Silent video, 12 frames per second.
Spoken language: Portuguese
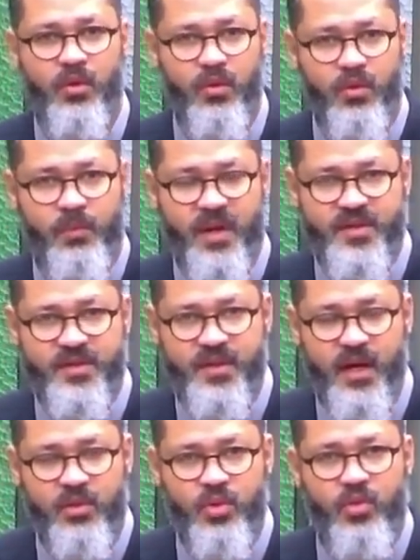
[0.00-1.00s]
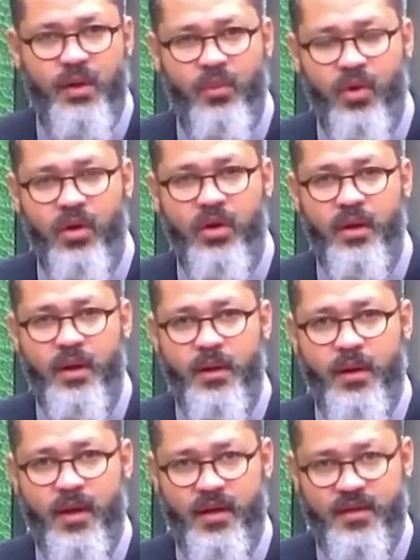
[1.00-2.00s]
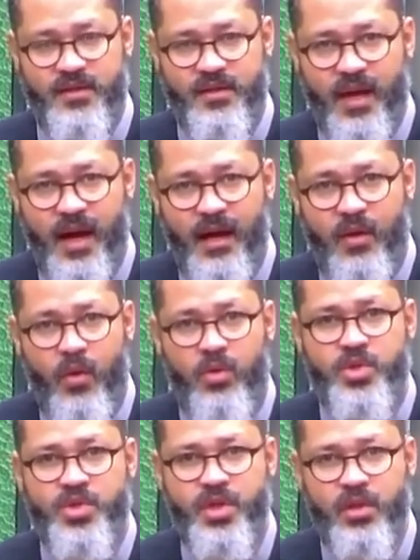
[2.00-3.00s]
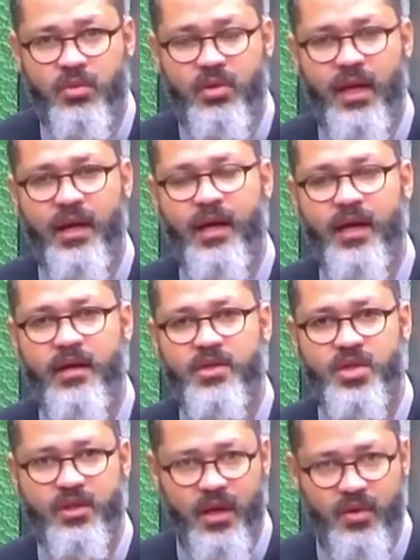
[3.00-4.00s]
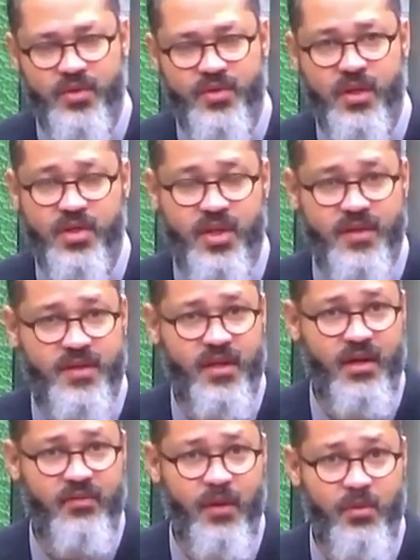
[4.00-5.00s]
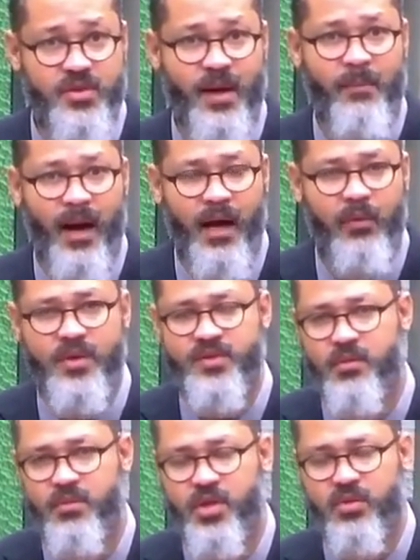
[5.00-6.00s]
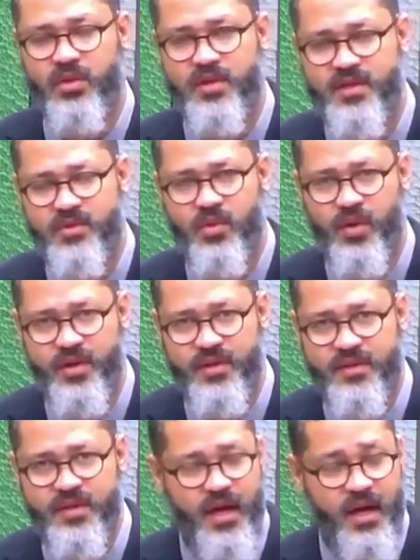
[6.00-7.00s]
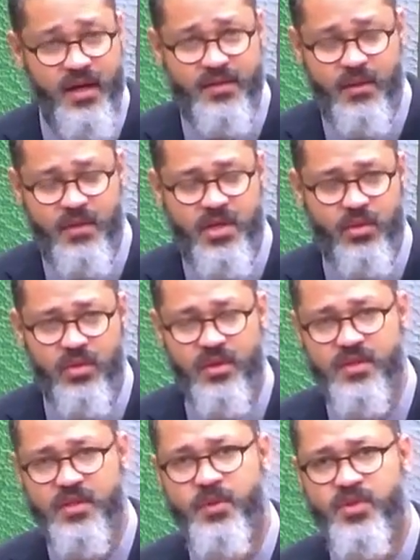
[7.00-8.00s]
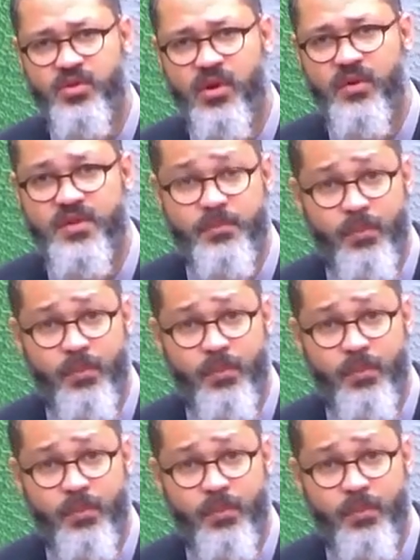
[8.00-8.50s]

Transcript: o preceito do amor está contido na lei de Deus que diz que devemos amá-lo acima de todas as coisas e acima de todas as pessoas,